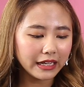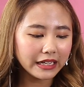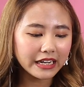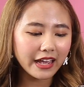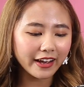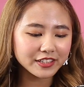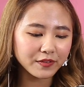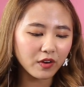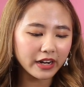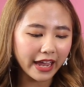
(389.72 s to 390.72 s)
Ini
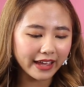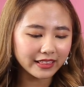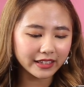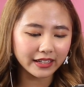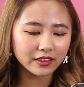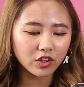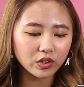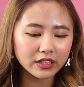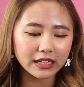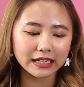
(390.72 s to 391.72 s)
exfoliating
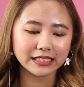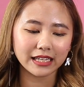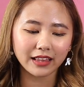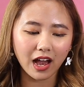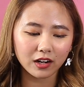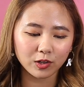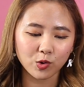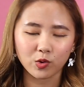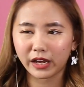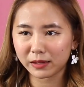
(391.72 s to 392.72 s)
toner
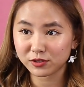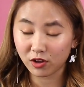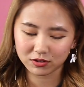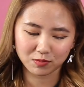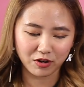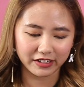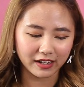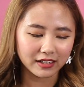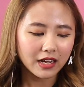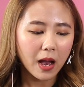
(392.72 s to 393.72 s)
kecintaanku, caps lock
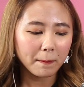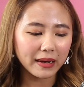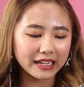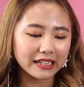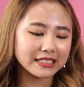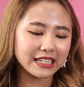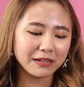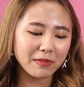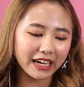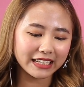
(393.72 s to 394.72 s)
semuanya. Makin
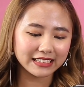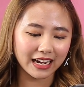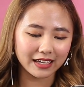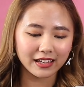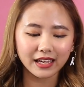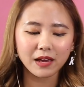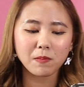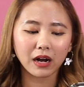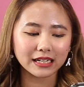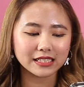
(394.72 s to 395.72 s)
kesini makin canggih,
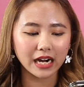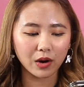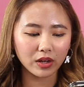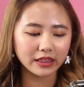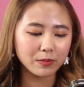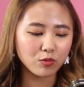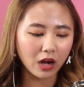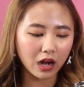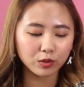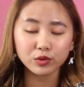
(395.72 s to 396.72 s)
bekas jerawat di
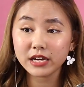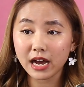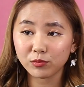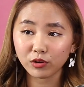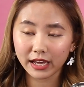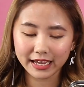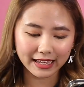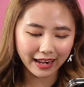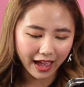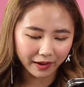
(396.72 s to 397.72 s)
mukaku udah mulai
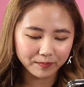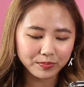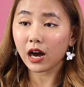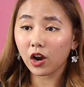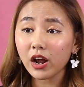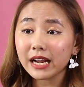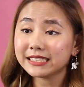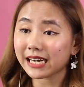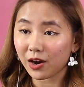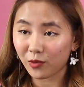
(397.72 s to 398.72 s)
hilang. Kalau ada
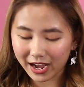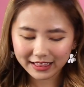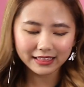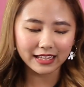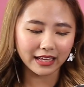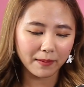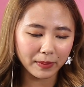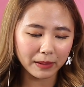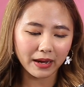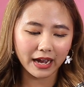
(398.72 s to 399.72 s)
jerawat,
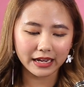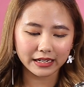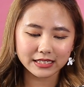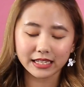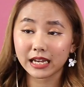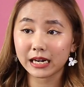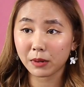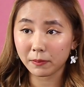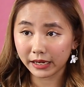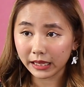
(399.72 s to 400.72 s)
ditempel pakai ini sekitar 5
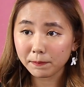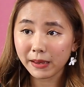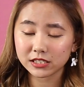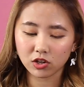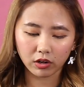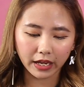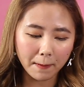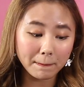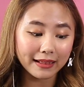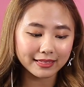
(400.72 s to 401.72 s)
menit,
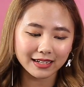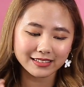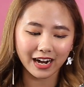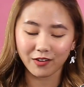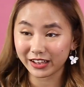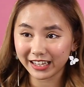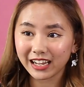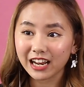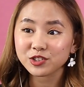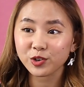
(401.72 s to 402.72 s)
besoknya mata
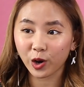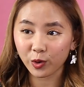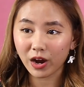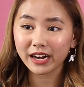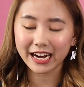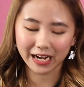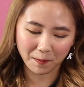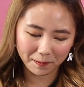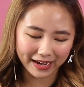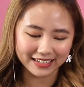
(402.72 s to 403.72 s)
jerawatnya langsung keluar dan
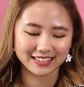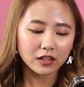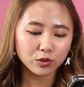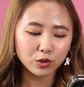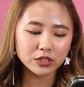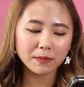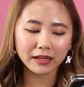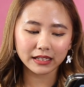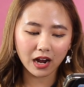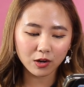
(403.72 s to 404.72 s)
kempes. Dulu
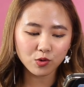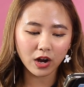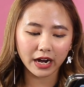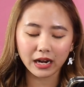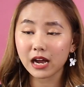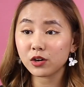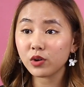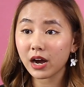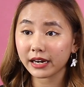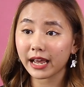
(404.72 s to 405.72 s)
sempat ragu karena
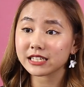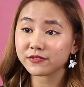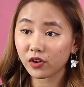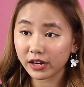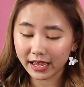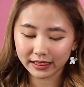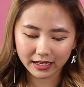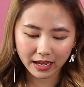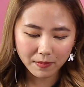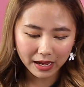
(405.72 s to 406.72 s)
kandungan
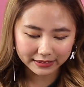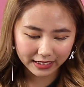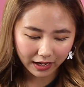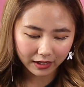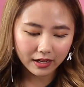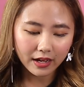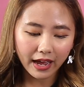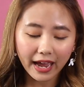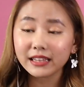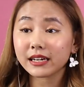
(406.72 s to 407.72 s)
exfoliatingnya banyak.
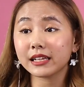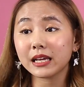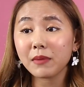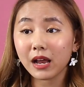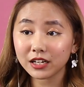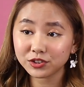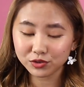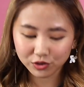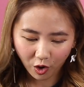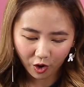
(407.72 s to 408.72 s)
Eh ternyata malah
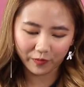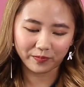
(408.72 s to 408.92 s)
cucok.